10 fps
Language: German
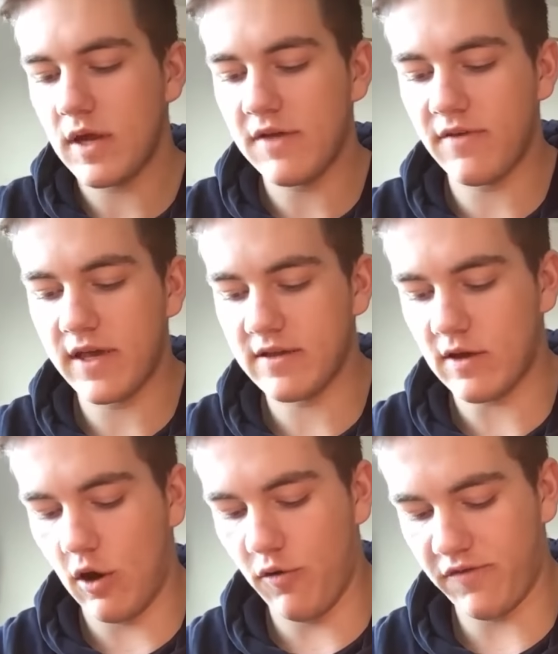man einfach hier
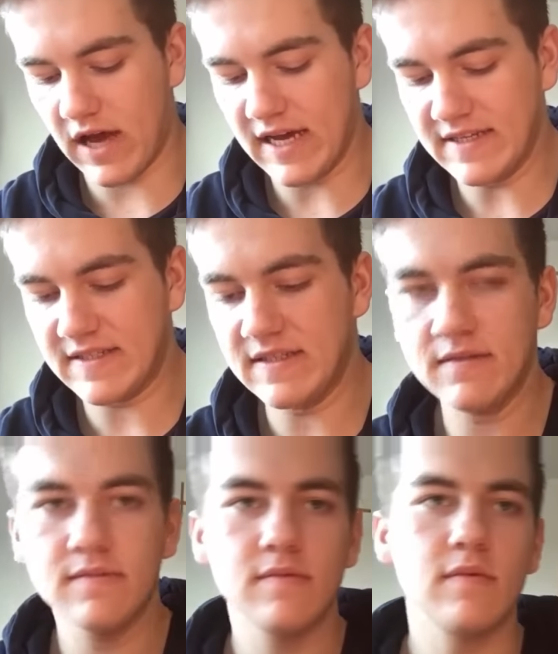
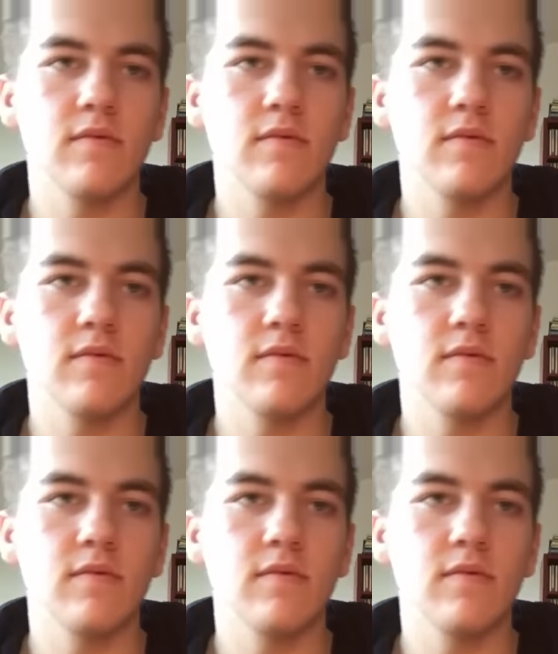aufreißen